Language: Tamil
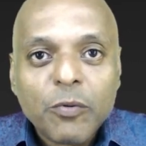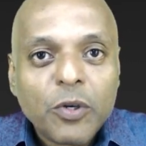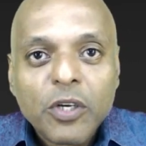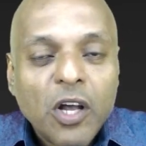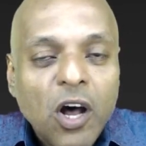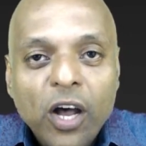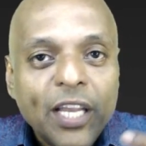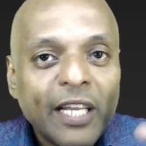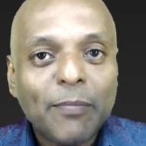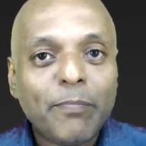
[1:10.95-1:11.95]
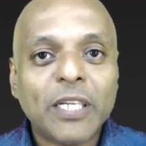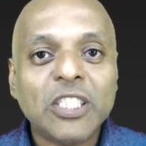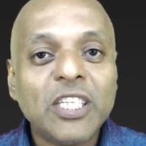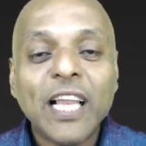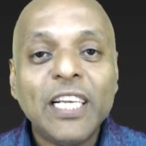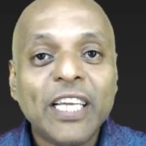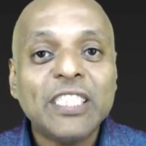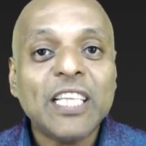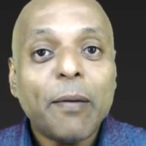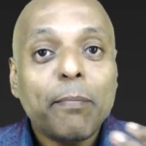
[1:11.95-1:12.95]
ஒரு ஆயிரம்
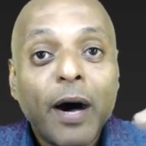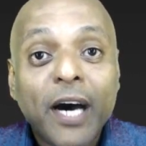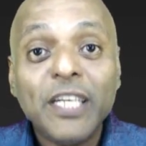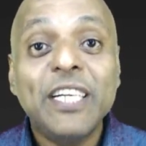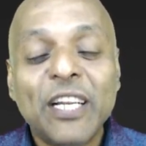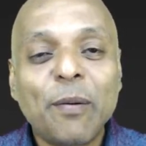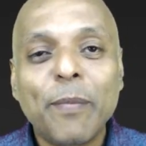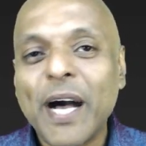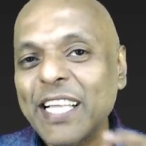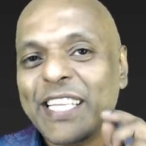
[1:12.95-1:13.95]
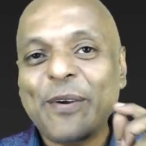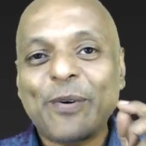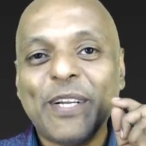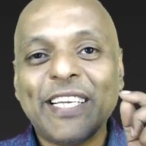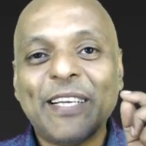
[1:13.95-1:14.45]
பர்சனாலிட்டிஸாக மாறிடுற மாதிரி ஒரு